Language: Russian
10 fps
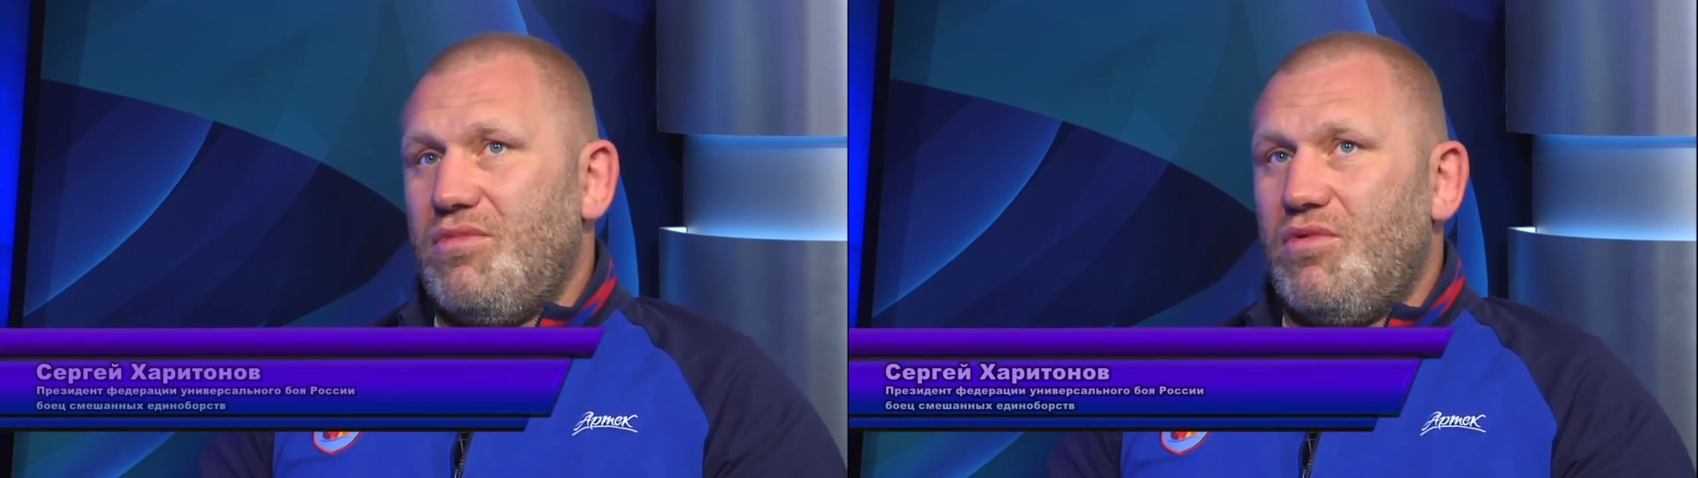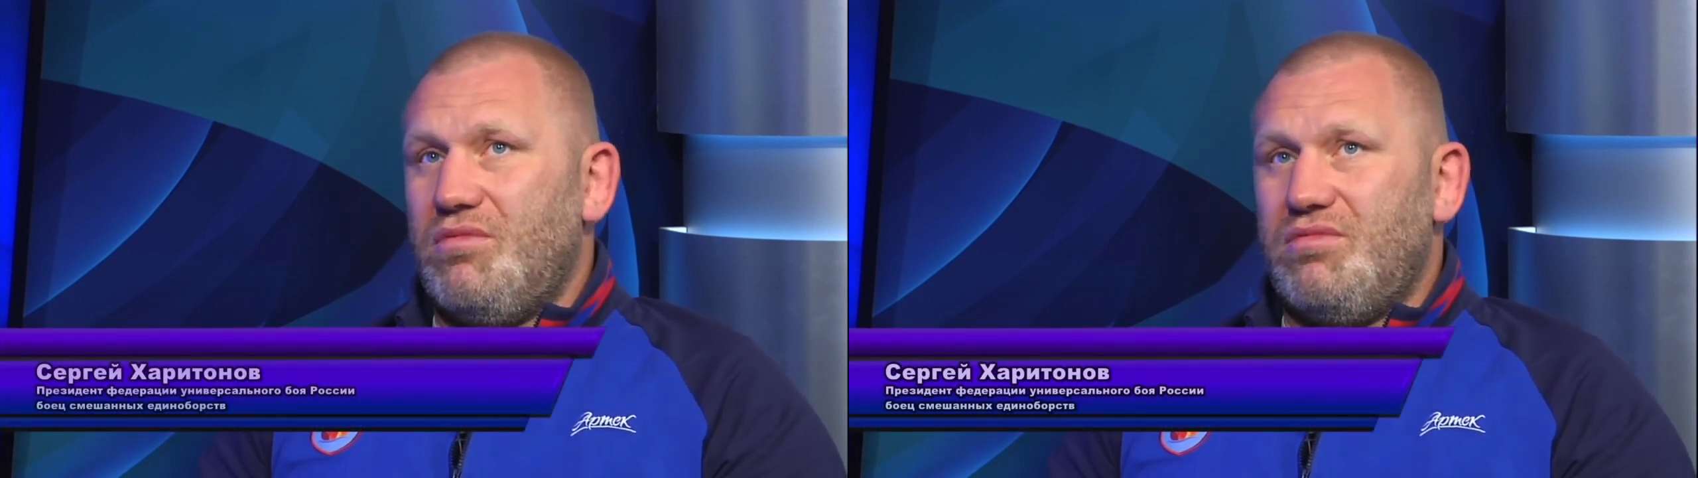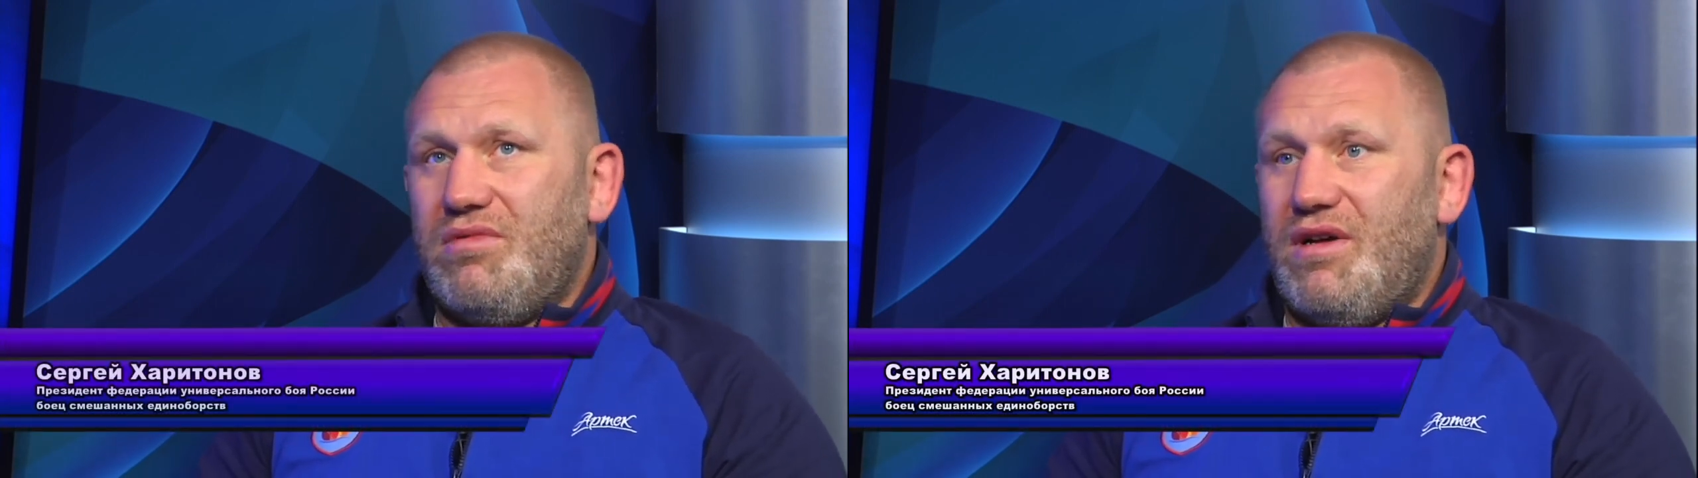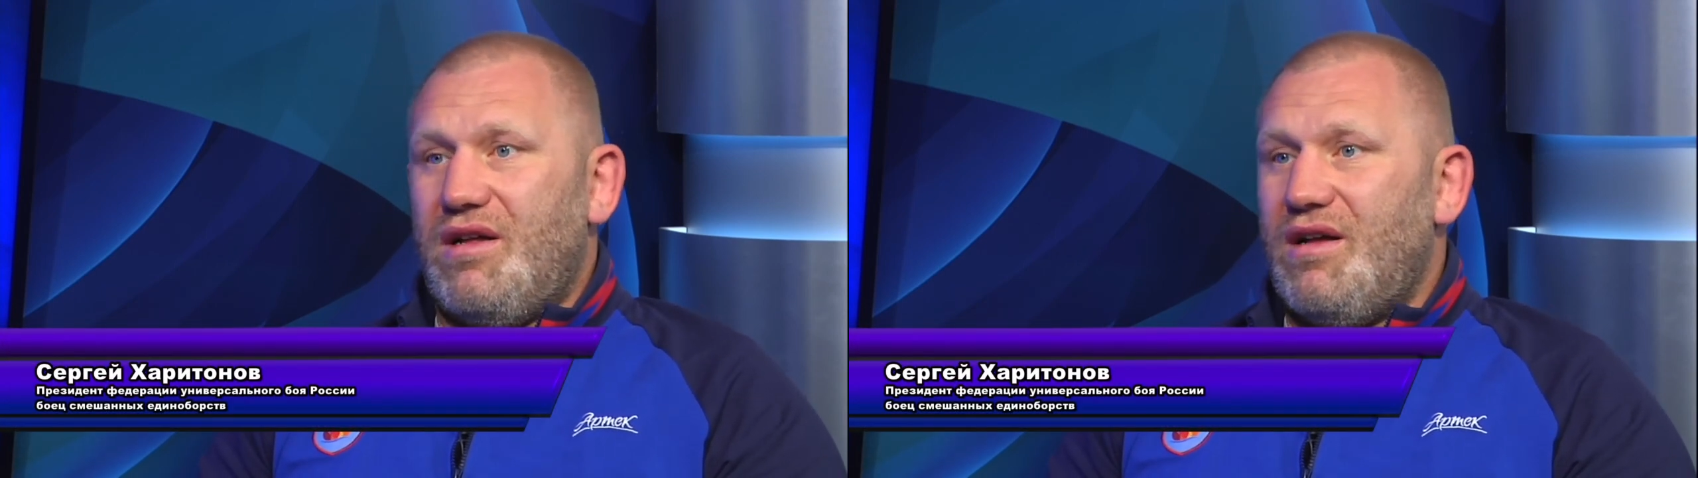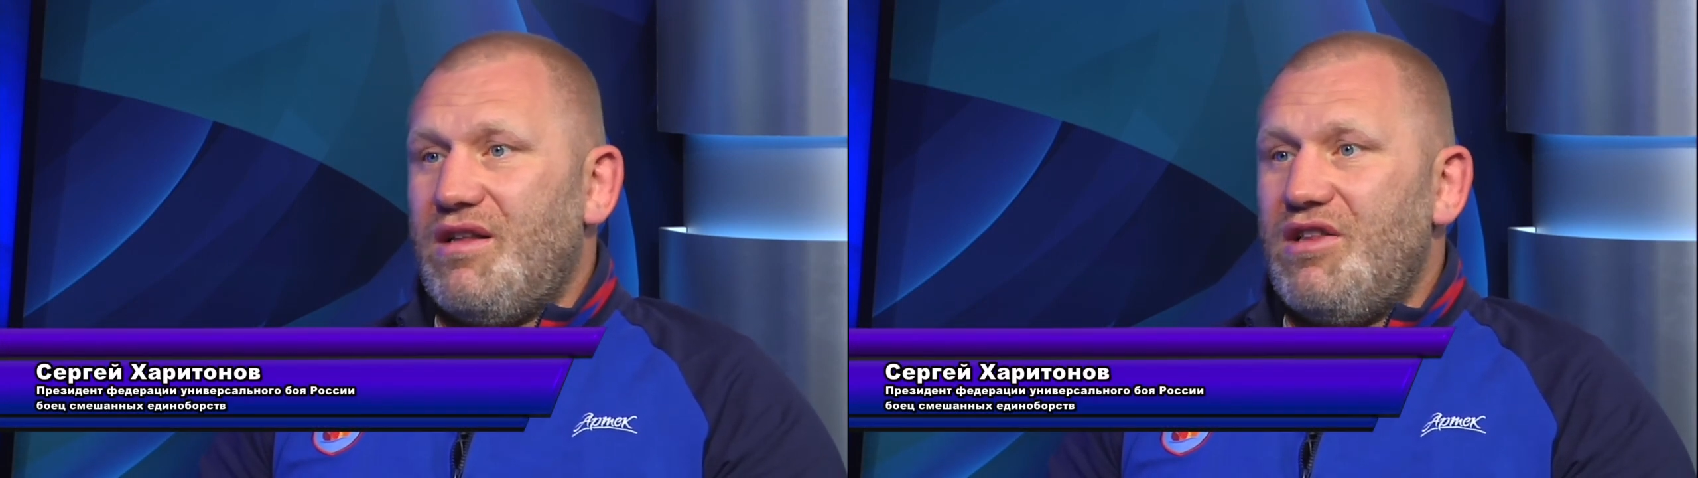
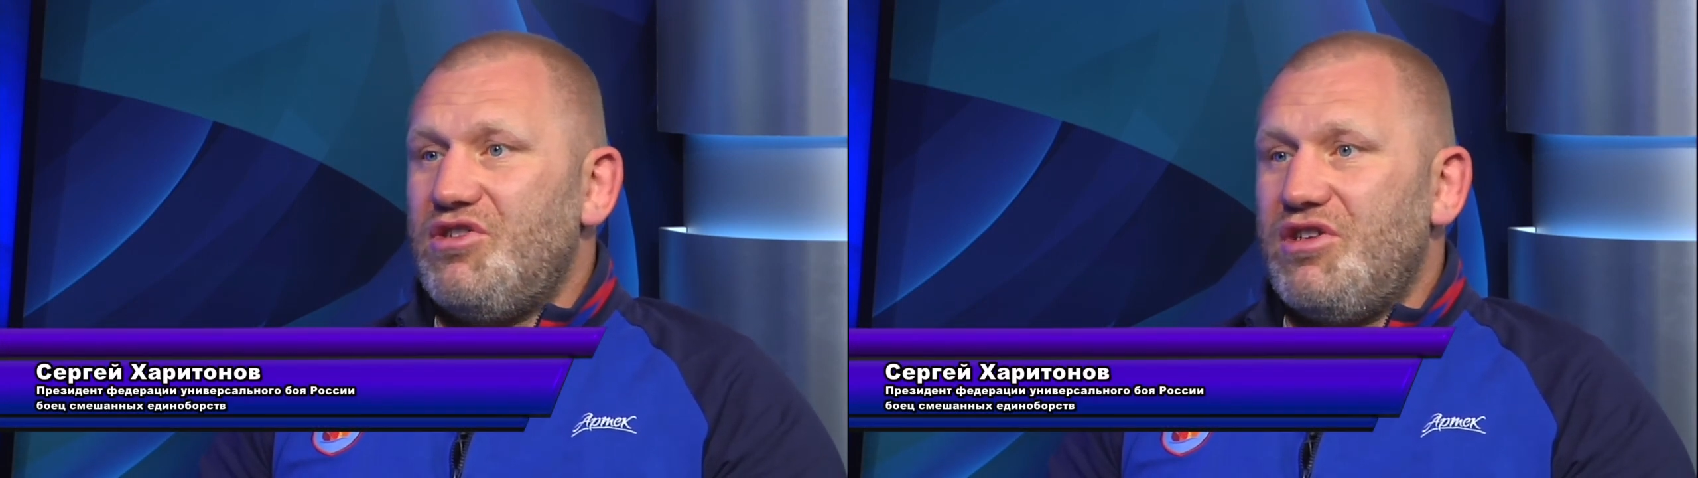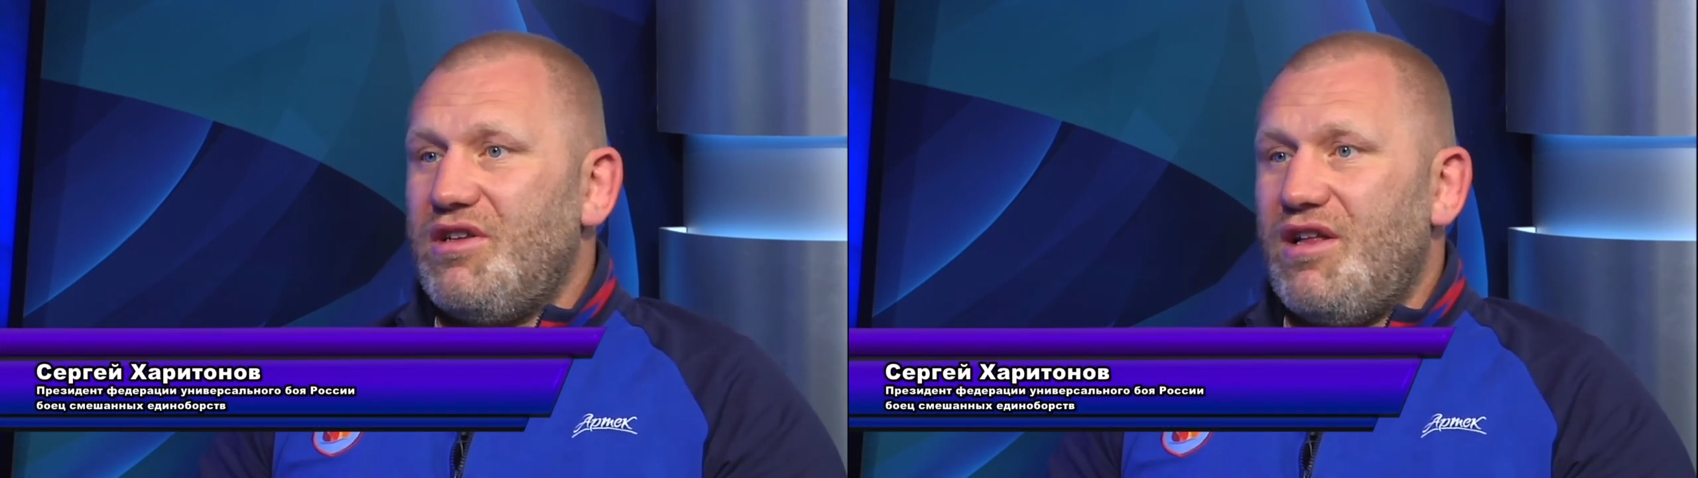отличный,